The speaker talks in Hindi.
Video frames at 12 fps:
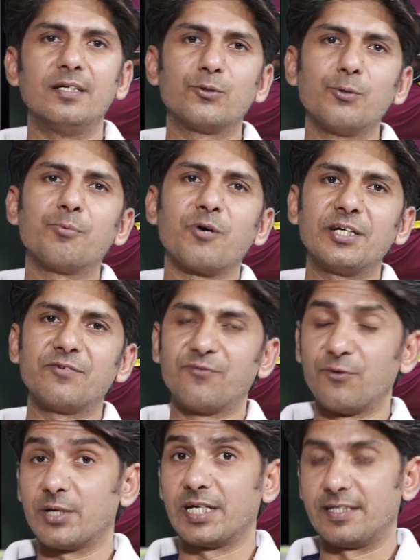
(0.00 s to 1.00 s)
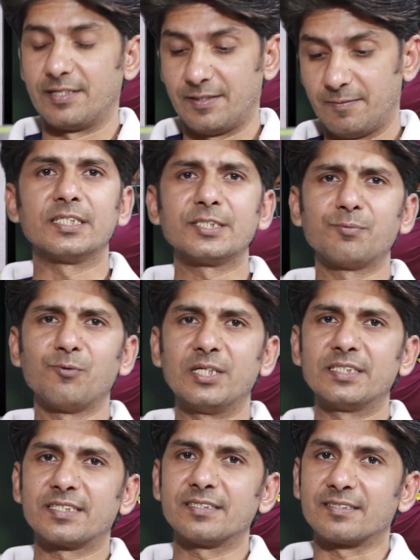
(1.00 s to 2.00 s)
2.48 10
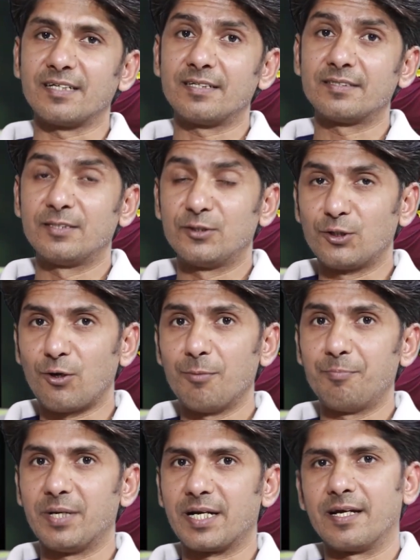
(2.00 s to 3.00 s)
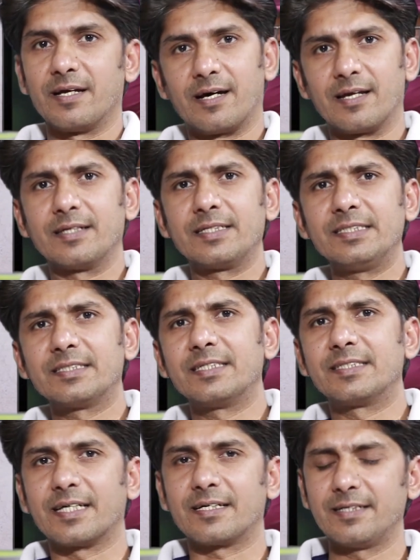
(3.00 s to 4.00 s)
पॉइंट्स के साथ टॉप पर है हालांकि
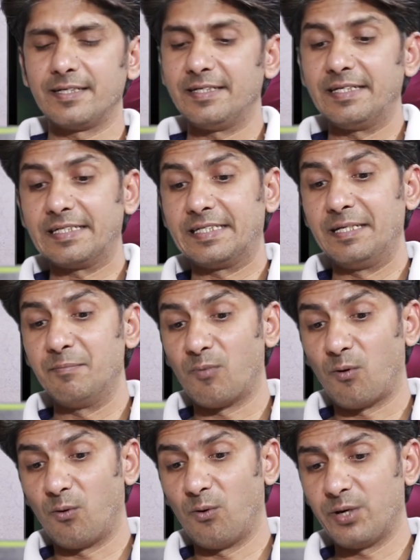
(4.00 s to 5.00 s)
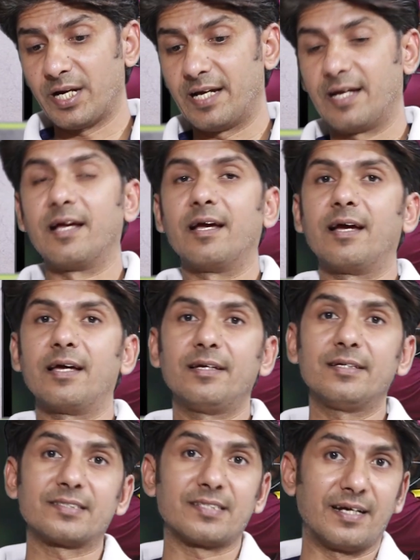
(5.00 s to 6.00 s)
इसके टक्कर की एक टीम और है
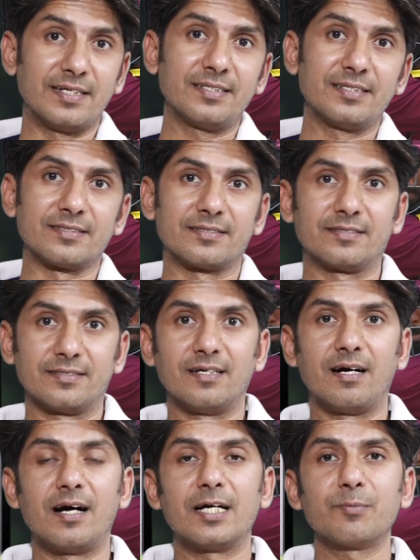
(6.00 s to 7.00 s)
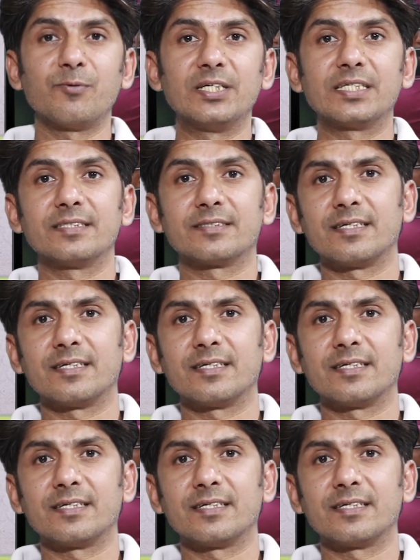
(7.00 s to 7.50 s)
एल एस हाइकर्स आठ पॉइंट के